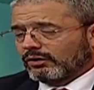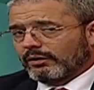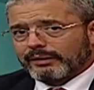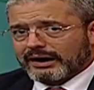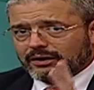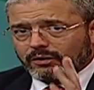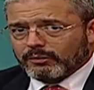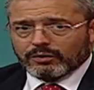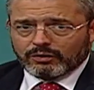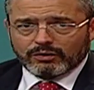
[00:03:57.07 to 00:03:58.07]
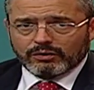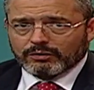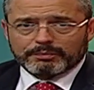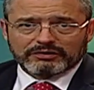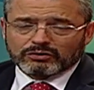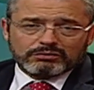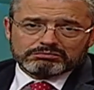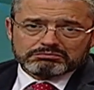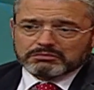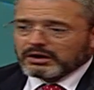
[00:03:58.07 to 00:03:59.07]
todo va como pasó.
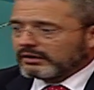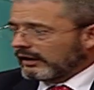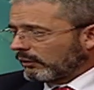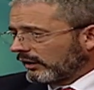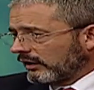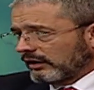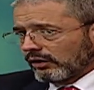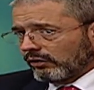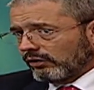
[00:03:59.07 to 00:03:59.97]
Darwin Quintero